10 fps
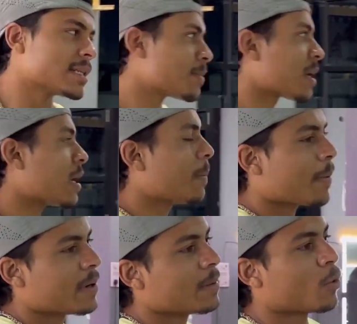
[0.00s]
है जब तक आप
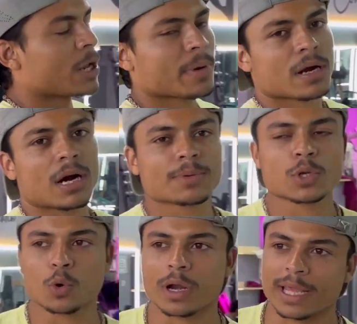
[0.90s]
अपनी बॉडी में काब्स
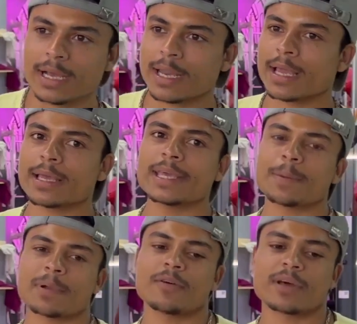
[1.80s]
लोड नहीं करेंगे ये
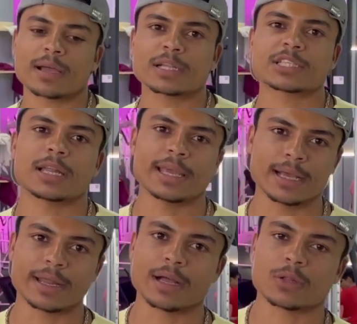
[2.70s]
अपना वर्क अच्छा
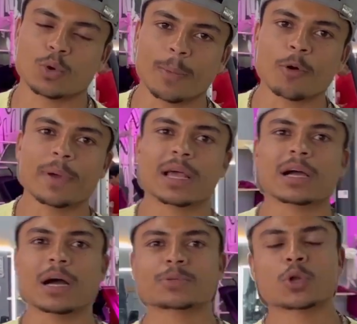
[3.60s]
नहीं करेगा तो आपको पहले
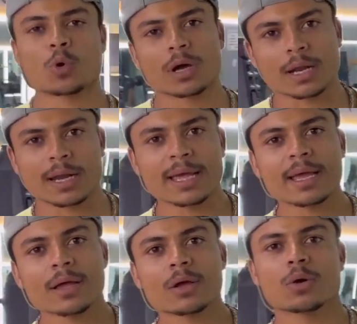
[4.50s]
काब्स लोड करने
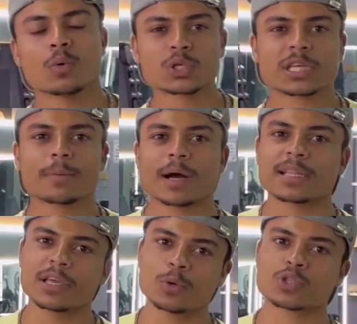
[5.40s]
हैं उसके
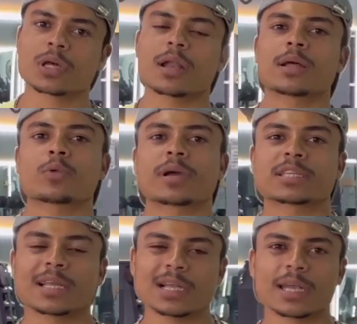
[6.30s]
बाद ये यूज़ करना है तो एक
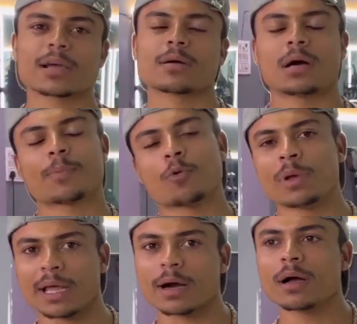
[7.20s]
अच्छा रिजल्ट आपको
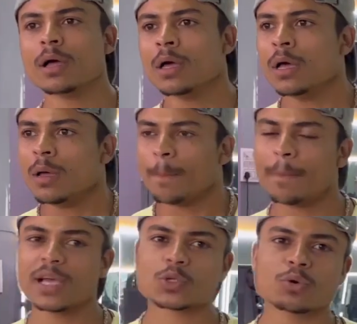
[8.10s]
मिलेगा
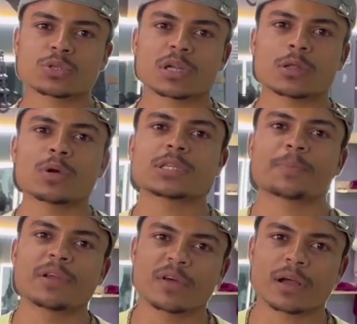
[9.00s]
मैं इसको यूज़ करता हूँ एज ए
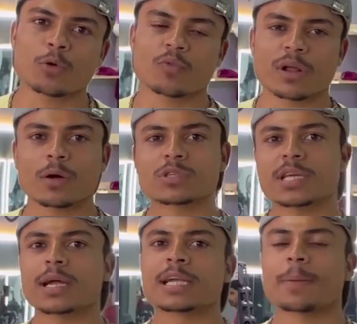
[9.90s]
प्री वर्कआउट वर्कआउट
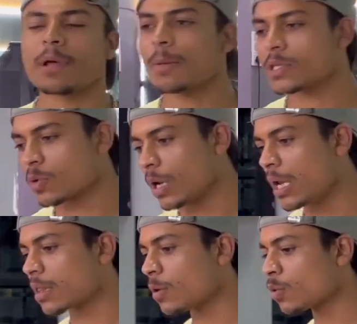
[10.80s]
से एक घंटे पहले मैं इसको ले
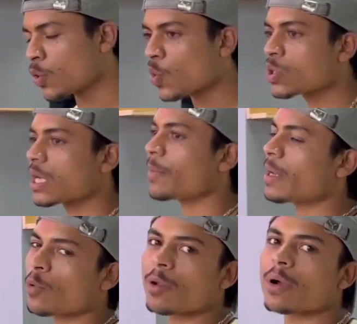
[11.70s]
लेता हूँ क्योंकि उस टाइम
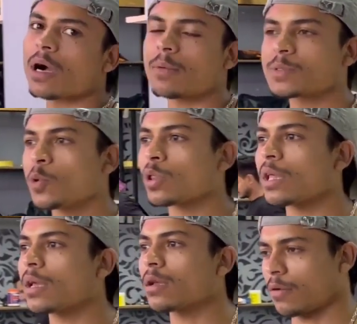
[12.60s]
हमारी बॉडी में काब्स भी
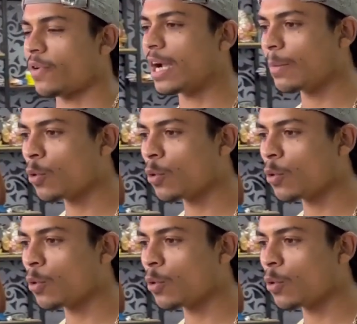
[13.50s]
होते हैं फैट भी